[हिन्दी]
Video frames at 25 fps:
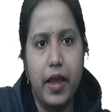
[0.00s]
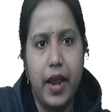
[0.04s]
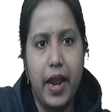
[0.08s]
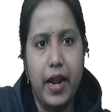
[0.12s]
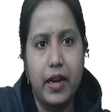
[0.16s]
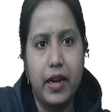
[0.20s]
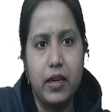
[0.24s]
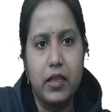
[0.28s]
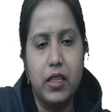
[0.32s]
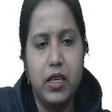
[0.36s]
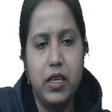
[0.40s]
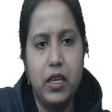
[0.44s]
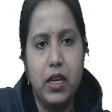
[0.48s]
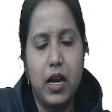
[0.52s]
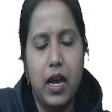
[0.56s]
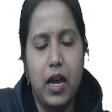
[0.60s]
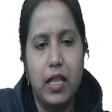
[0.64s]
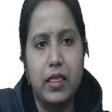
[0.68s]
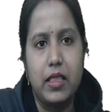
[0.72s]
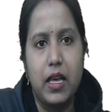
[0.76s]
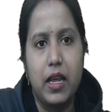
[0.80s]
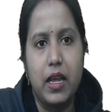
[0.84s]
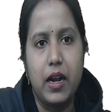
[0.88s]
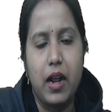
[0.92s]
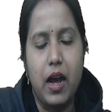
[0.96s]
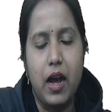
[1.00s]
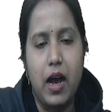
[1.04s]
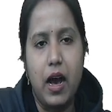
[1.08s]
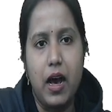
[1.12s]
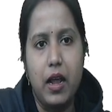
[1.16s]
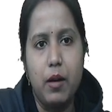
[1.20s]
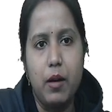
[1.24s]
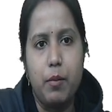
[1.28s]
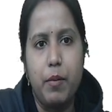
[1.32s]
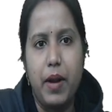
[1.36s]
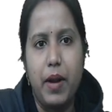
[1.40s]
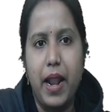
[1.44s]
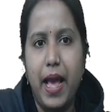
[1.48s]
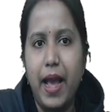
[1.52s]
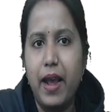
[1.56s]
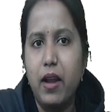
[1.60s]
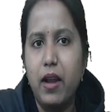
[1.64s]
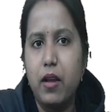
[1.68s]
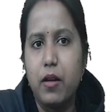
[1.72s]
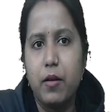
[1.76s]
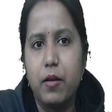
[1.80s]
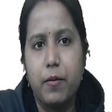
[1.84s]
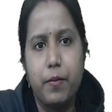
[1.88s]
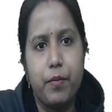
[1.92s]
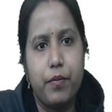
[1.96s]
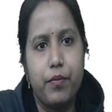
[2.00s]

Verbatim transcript: एंड दी अदर आर ब्लैक